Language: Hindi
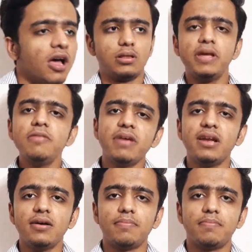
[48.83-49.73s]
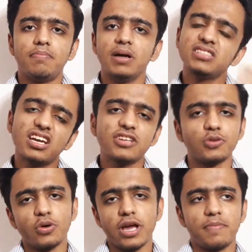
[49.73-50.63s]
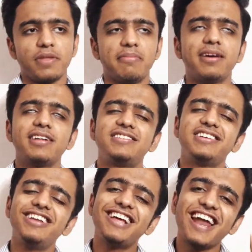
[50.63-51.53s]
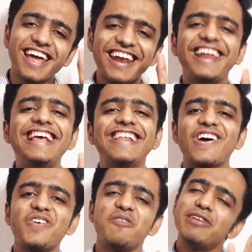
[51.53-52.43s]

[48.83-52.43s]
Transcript: फिर मैं ना बंद करके सो गया मैं कहा चिल करके नींद करो